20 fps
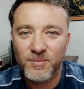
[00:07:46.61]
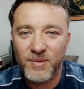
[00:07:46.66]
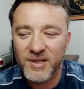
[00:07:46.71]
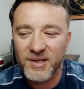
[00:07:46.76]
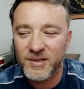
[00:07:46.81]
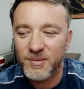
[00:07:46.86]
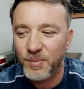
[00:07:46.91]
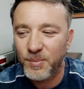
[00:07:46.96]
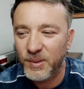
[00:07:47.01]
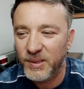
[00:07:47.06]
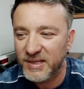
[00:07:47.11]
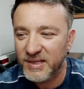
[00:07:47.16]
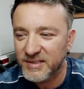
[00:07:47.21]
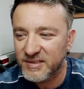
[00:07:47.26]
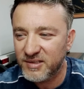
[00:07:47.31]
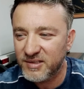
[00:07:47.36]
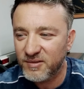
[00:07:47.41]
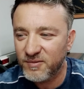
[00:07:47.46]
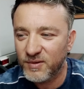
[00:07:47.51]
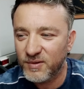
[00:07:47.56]
Yani
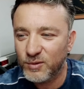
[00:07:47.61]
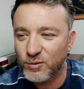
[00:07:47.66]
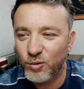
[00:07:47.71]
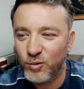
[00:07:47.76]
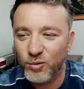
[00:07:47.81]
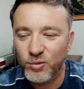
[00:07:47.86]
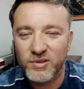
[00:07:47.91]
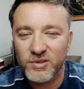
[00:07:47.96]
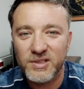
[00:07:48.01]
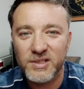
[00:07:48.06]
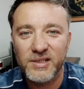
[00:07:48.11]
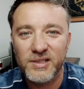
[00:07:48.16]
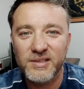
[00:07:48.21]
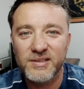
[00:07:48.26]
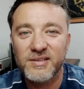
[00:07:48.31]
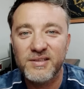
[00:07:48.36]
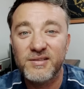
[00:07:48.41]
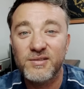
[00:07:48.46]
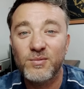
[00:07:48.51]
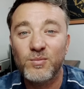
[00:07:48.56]
plastik ve torna
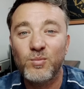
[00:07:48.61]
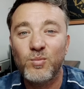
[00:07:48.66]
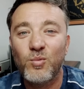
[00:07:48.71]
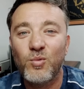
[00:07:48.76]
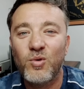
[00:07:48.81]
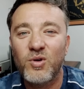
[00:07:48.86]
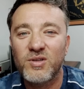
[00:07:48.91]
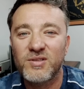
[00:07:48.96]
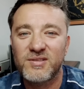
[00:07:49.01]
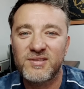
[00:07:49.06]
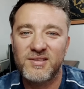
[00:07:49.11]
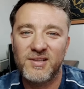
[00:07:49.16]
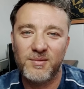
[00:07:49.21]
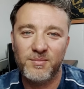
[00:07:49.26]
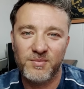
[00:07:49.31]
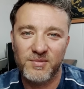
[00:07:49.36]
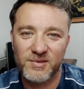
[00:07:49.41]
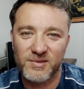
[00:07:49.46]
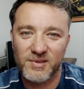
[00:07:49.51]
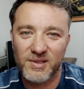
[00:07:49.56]
kalitesi
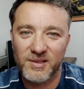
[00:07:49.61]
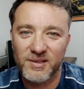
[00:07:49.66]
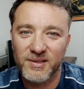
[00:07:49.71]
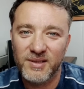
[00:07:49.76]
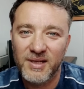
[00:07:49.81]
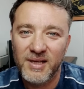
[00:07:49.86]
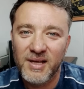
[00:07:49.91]
muazzam güzel.